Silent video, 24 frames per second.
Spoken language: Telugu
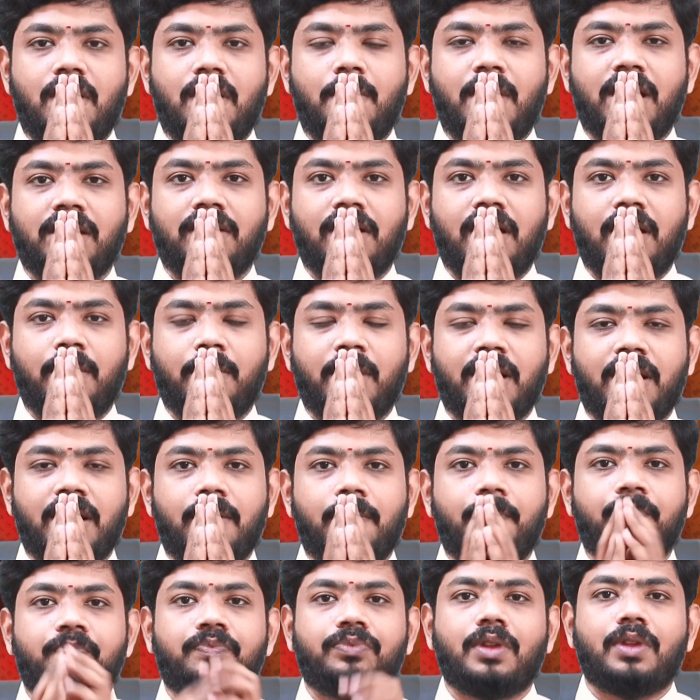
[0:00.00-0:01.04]
మాత్రే నమ
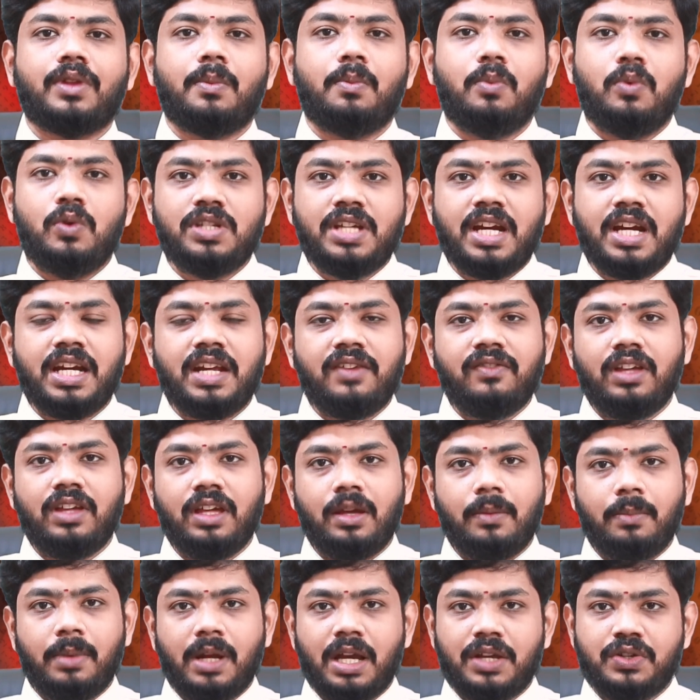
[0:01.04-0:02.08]
పూజా టీవీ
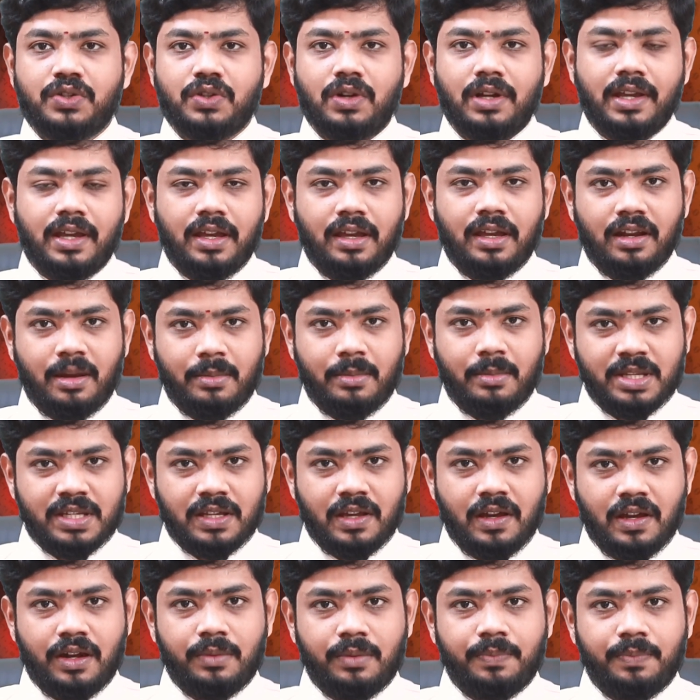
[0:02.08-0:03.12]
ప్రేక్షకులకి
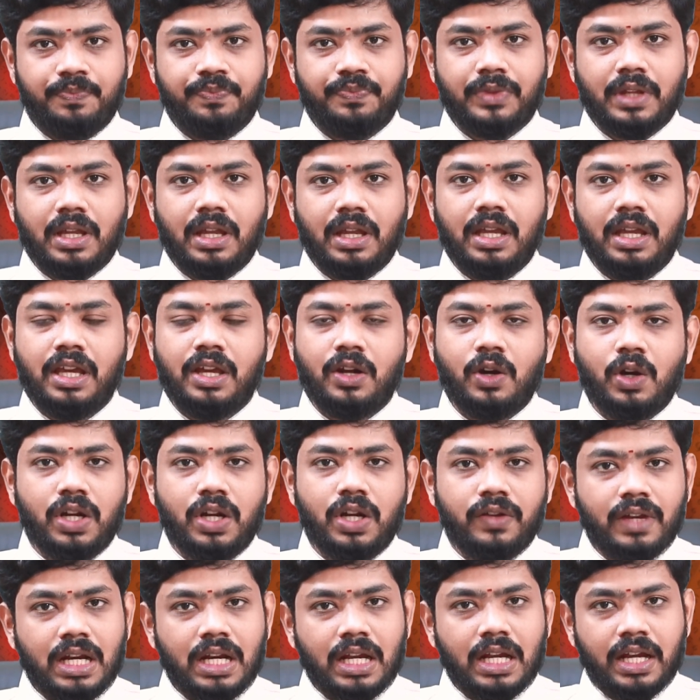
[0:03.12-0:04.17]
నమస్కారం ఈ
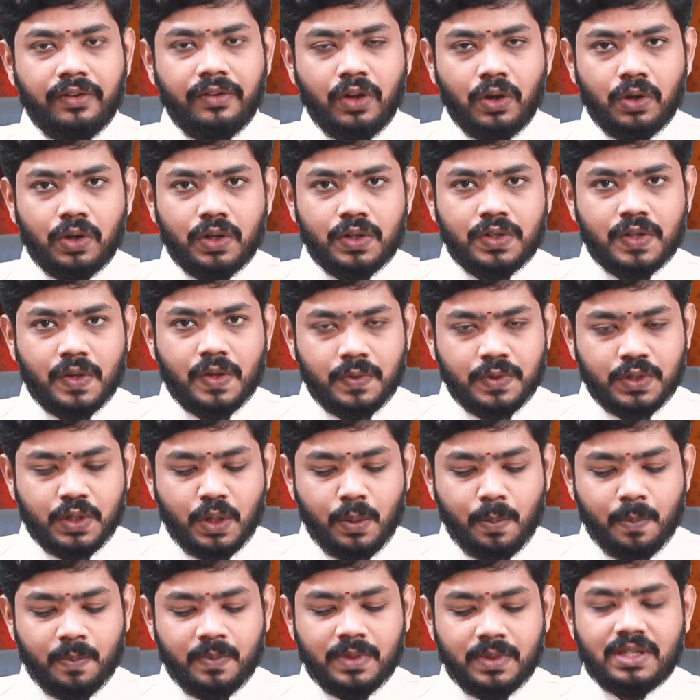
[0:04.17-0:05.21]
రెండు వేల ఇరవై ఒకటో
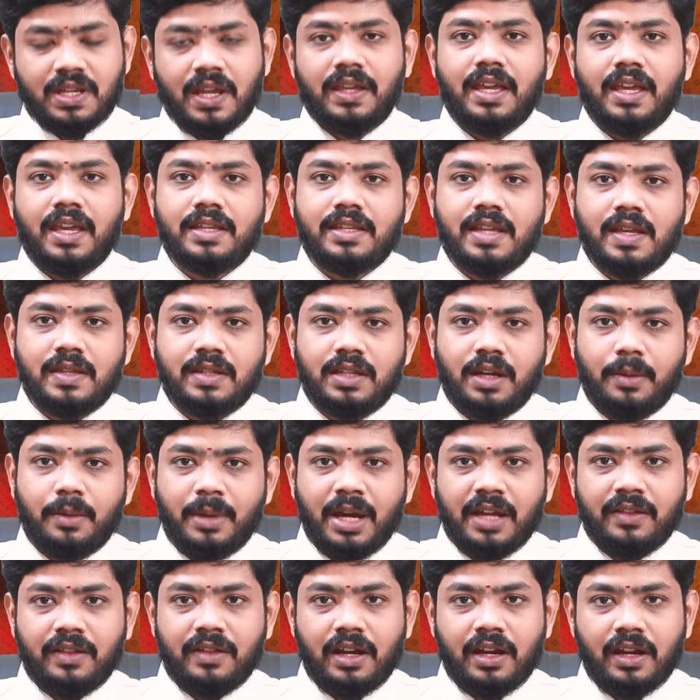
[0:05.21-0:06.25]
సంవత్సరం సంఖ్యాశాస్త్రం
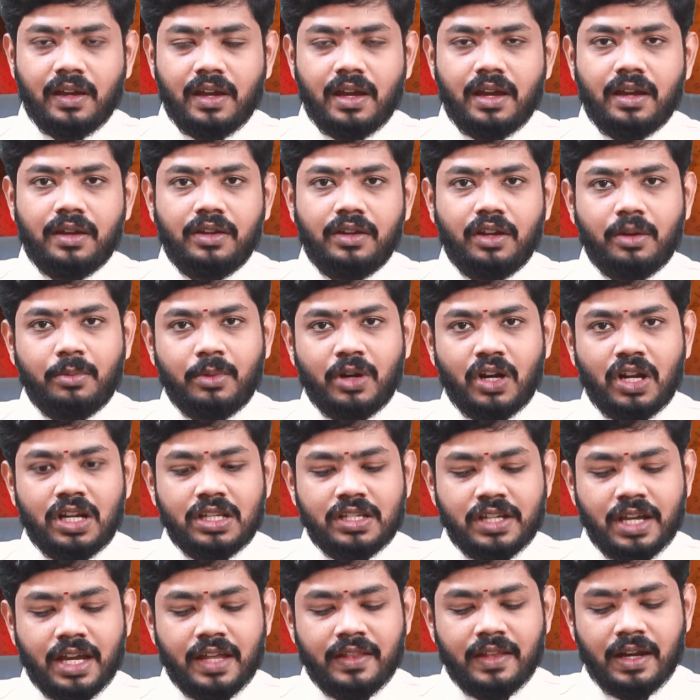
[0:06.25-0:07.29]
ఆధారంగా
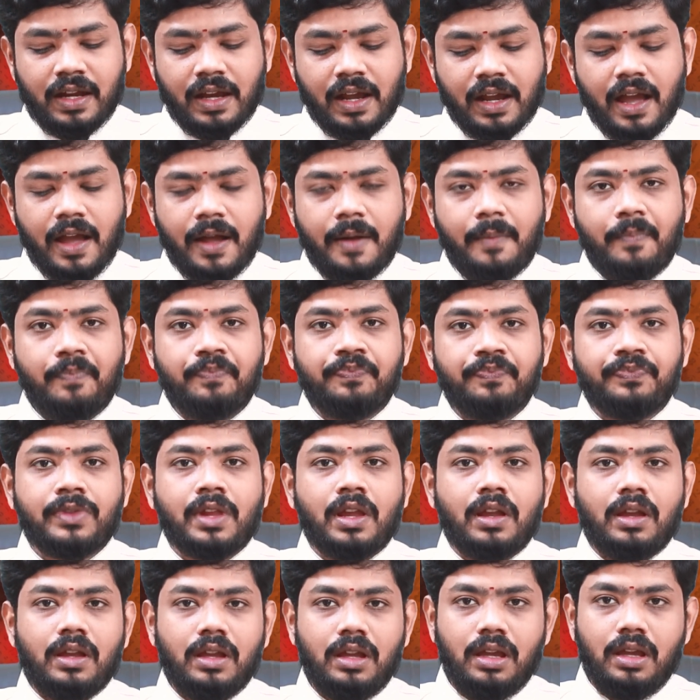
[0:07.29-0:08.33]
న్యూమరాలజీ ఆధారంగా
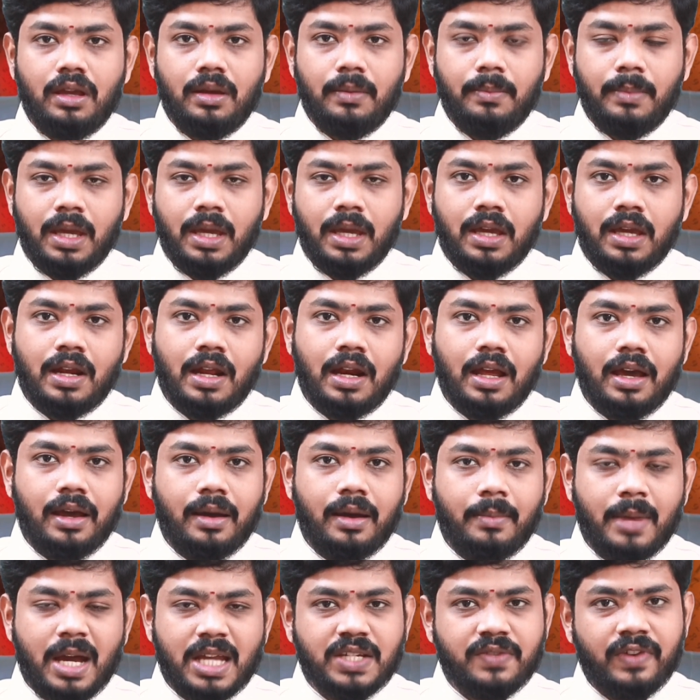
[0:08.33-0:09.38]
ఈ మే నెల
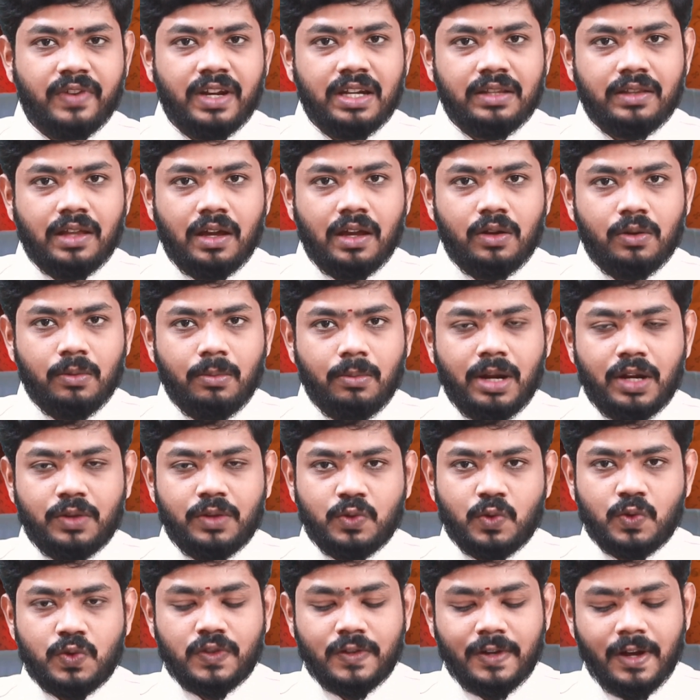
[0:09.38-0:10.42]
మాస ఫలితాలు మనం
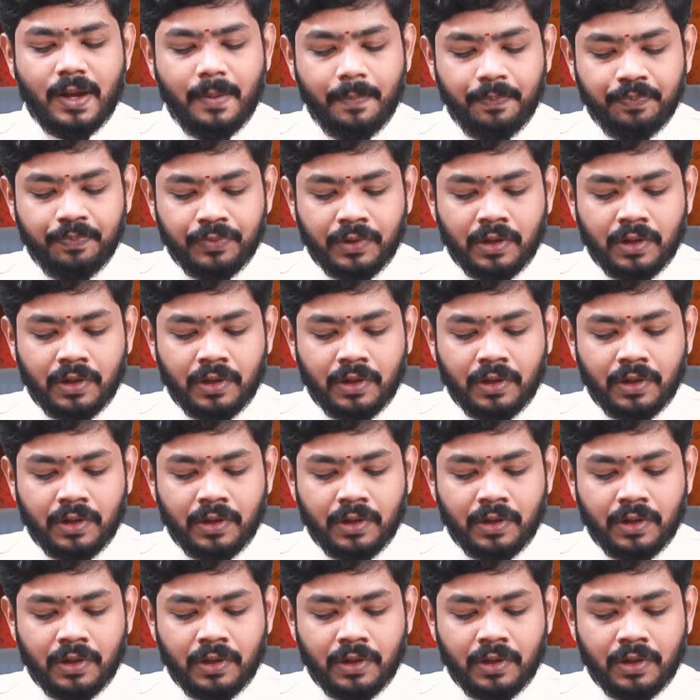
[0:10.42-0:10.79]
చూస్తున్నాం